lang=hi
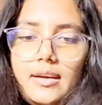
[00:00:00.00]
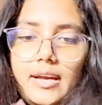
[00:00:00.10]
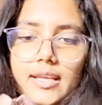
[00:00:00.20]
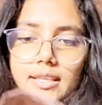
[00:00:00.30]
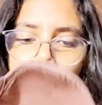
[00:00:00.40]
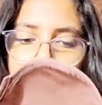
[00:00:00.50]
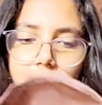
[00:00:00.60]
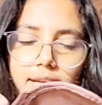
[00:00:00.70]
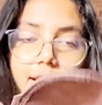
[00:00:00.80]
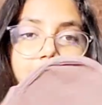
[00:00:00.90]
आई थिंक
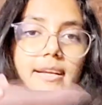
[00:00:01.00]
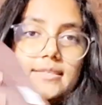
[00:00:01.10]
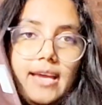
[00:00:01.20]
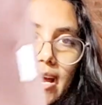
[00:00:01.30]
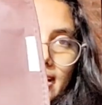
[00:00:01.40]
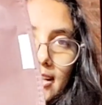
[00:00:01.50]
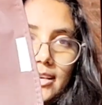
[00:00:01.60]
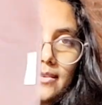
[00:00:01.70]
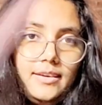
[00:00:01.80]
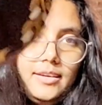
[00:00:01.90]
या इट्स अ हैंडल
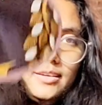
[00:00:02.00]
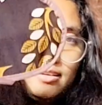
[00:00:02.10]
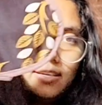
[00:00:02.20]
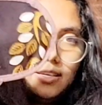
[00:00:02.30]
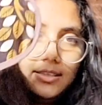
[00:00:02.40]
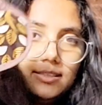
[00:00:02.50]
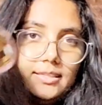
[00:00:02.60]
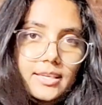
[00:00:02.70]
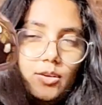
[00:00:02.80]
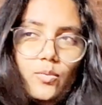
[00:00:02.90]
कवर
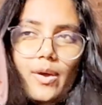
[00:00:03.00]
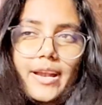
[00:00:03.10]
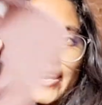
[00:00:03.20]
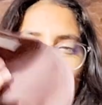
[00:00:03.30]
सी क्वालिटी